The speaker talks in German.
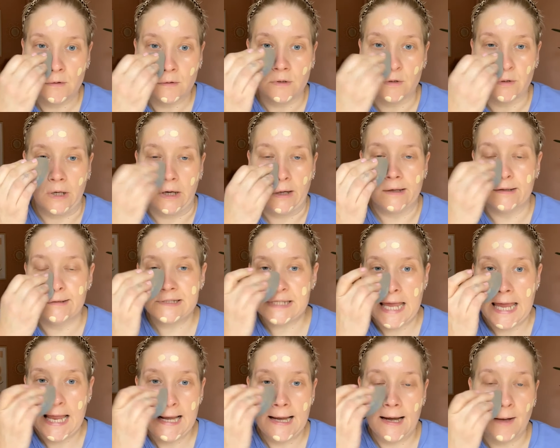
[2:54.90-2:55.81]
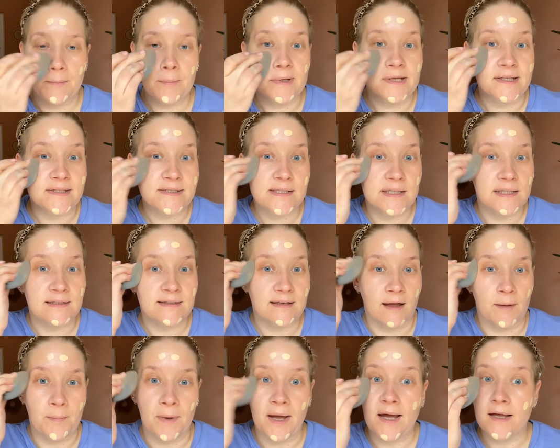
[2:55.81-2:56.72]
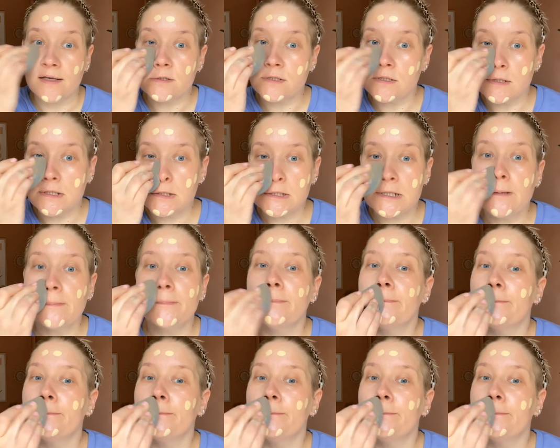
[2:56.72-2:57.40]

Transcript: Ja, ist hell, aber jetzt nicht dramatisch.